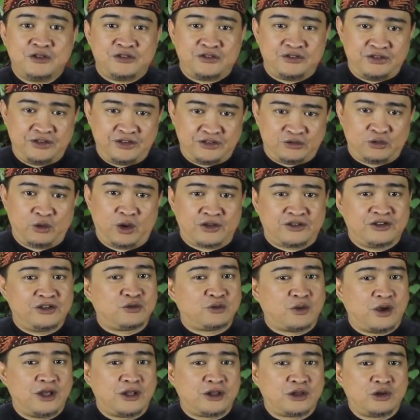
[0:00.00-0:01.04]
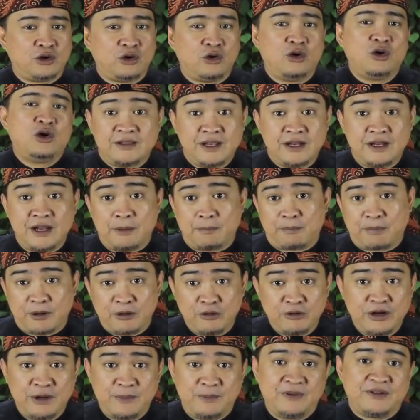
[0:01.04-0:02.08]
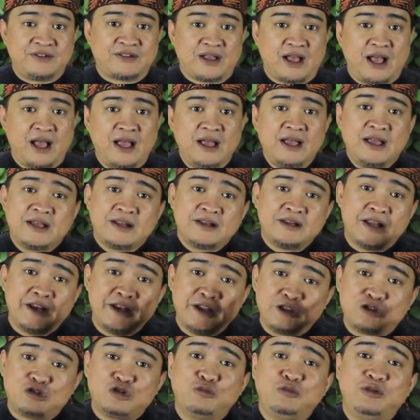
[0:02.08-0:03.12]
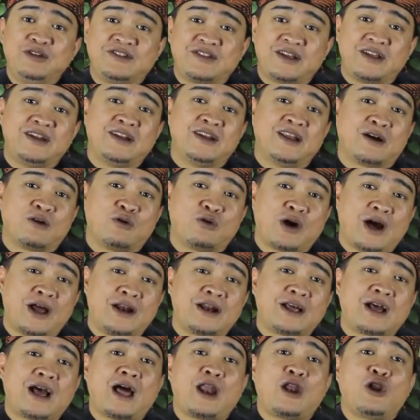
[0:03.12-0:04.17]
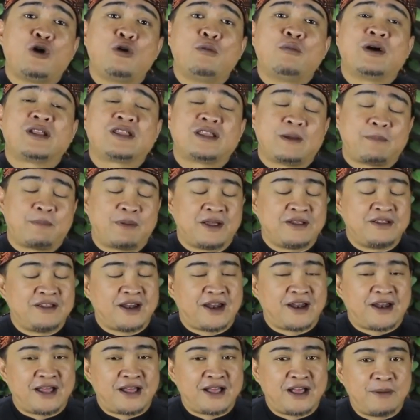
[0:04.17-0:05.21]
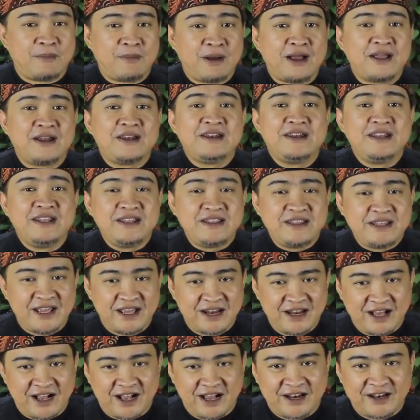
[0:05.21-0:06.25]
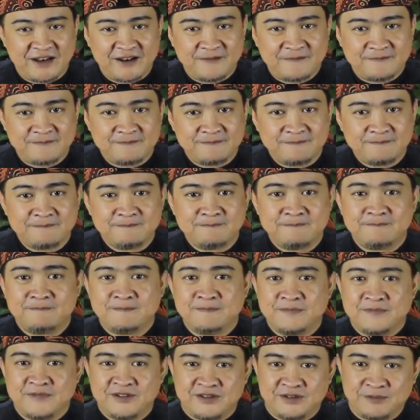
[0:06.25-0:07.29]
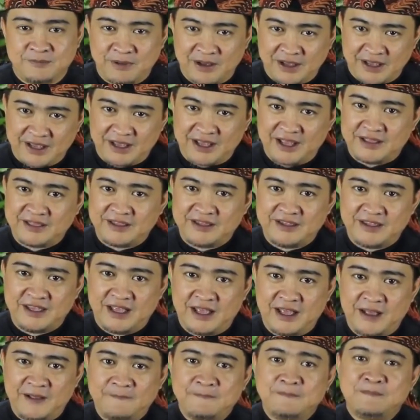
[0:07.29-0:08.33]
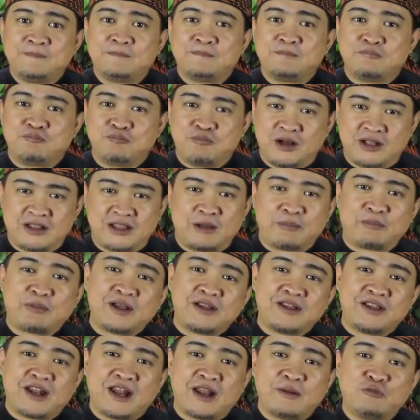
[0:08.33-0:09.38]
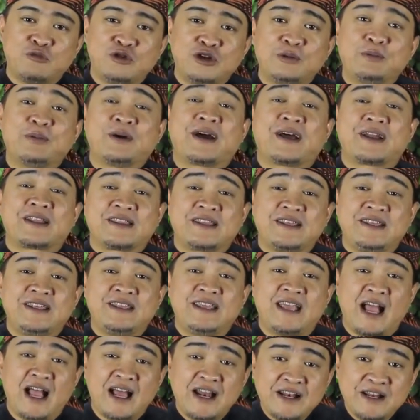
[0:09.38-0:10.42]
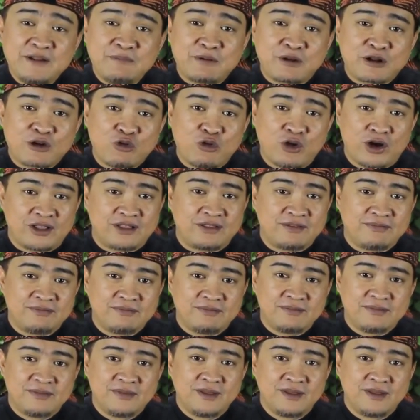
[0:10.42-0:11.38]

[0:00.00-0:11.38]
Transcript: siswa-siswa itu tidak perlu dipisah dan itu bisa dilakukan kalau mata pelajaran agama ditiadakan. Sebagai gantinya, mata pelajaran budi pekerti yang diperkuat.